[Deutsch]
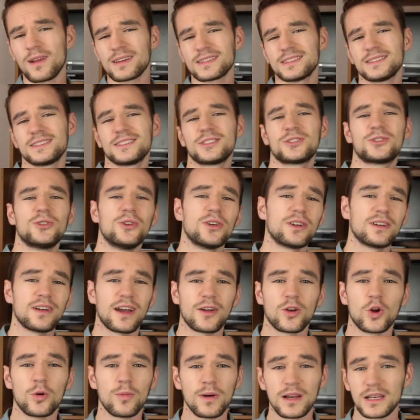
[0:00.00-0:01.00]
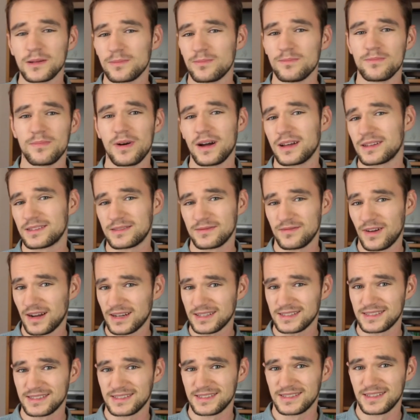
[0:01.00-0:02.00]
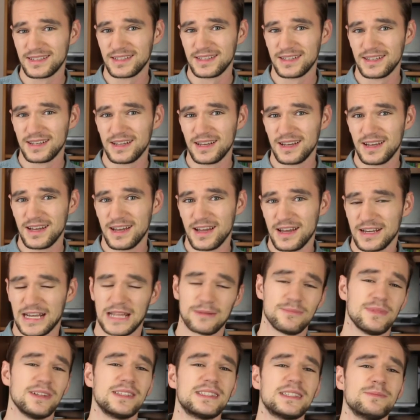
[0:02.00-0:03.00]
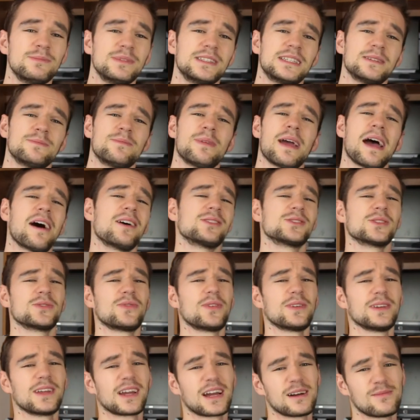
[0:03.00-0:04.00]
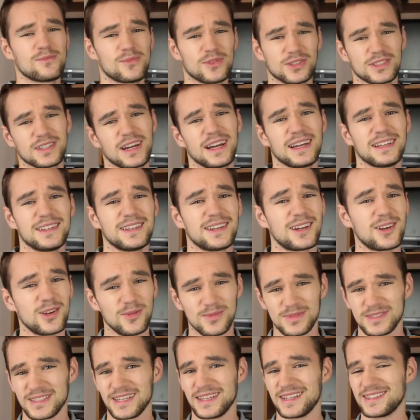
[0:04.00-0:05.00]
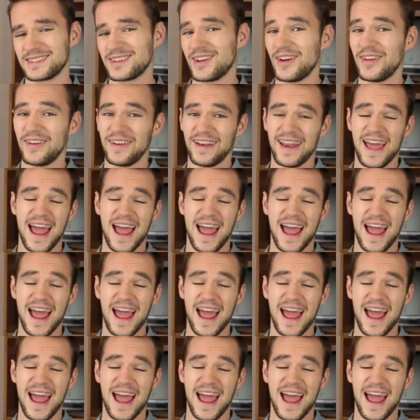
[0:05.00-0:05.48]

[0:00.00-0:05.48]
lassen sich Türken ein Oberlippenbart wachsen? Damit sie mit dem Perso von ihrer Mutter in den Clubs gehen können.